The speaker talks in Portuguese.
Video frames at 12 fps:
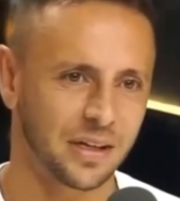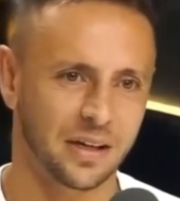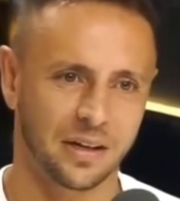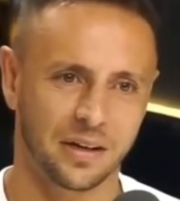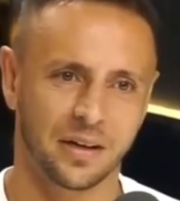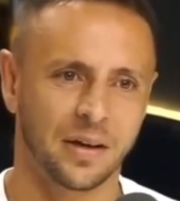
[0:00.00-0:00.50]

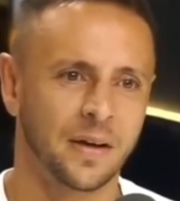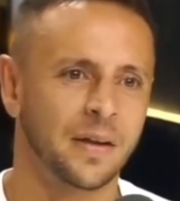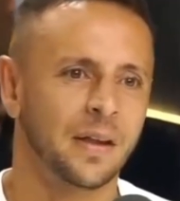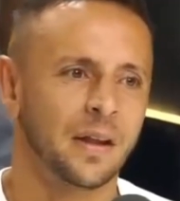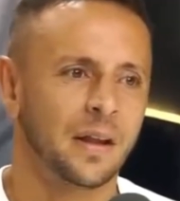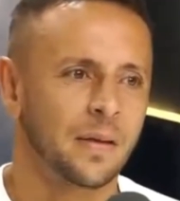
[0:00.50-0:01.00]
coisa quando ele
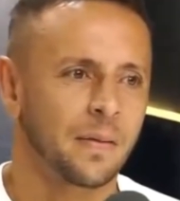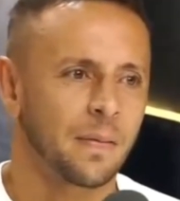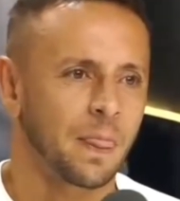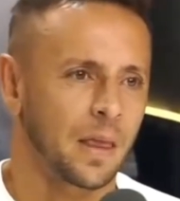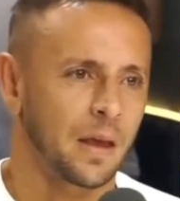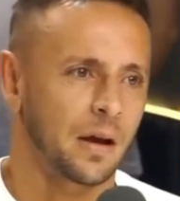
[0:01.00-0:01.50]
chegou?
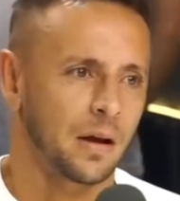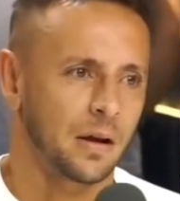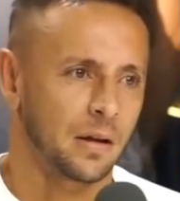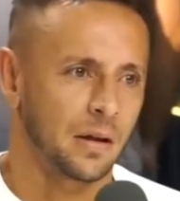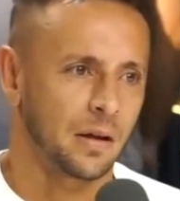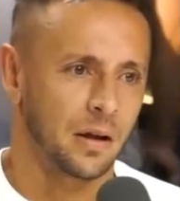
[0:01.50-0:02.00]

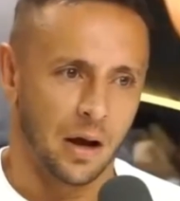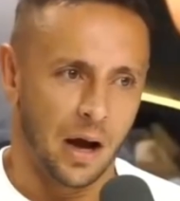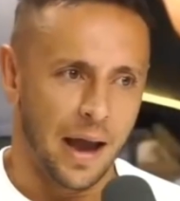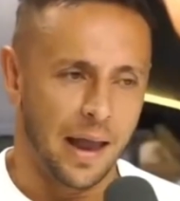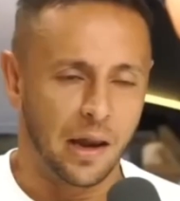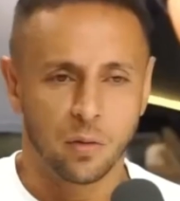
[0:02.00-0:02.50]
Ah,
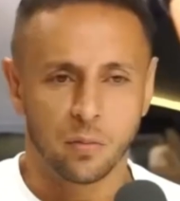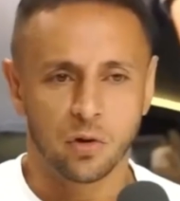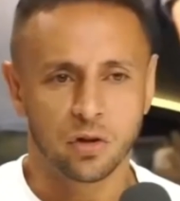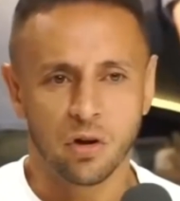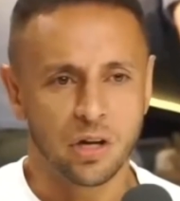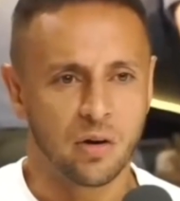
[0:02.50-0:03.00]
ele não
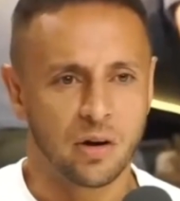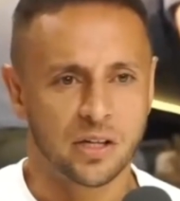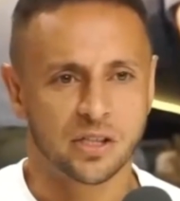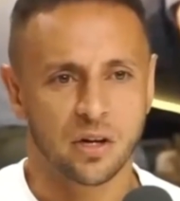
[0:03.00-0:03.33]
mudou, não. Ele só, a